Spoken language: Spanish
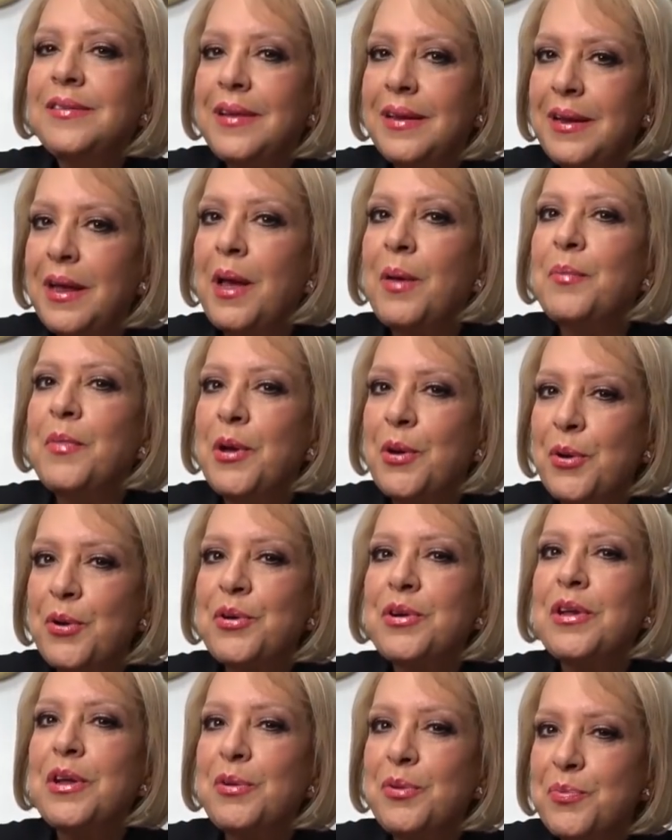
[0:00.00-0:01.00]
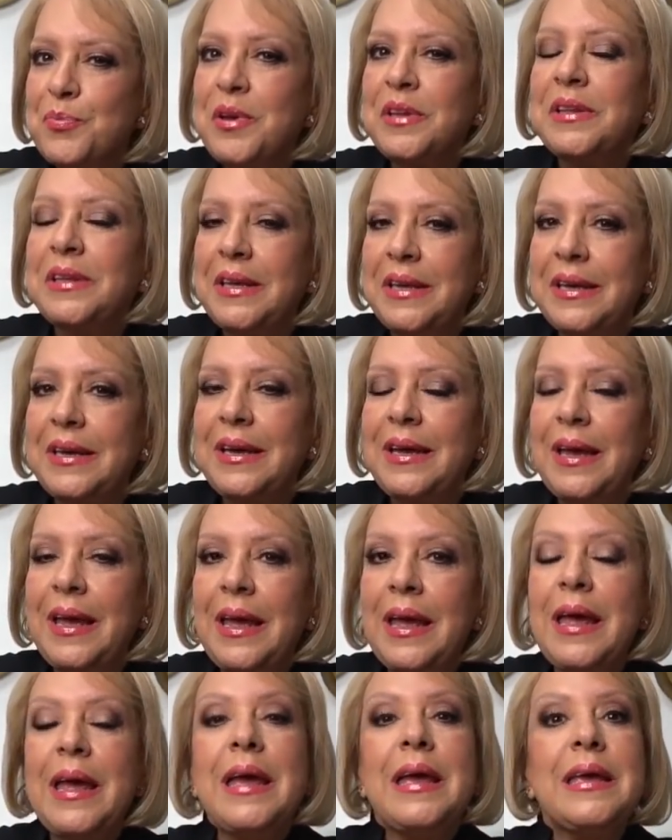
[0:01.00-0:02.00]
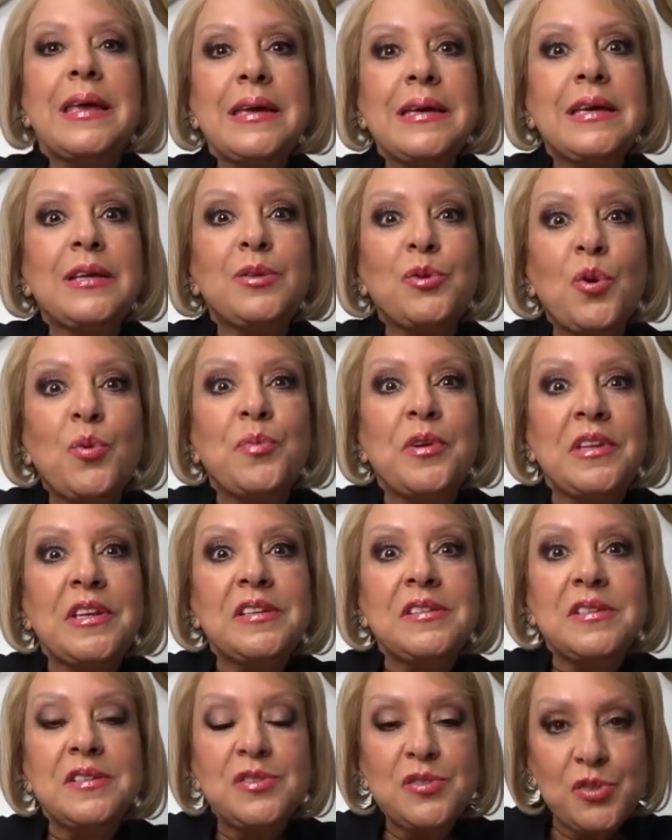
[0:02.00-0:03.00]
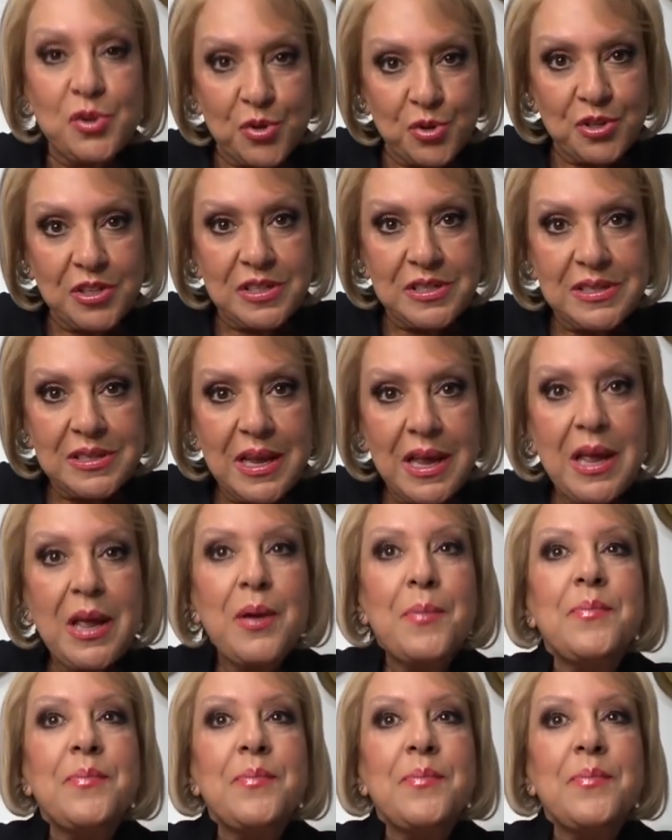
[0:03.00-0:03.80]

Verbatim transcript: sería mejor que lo investigue y que tome decisiones.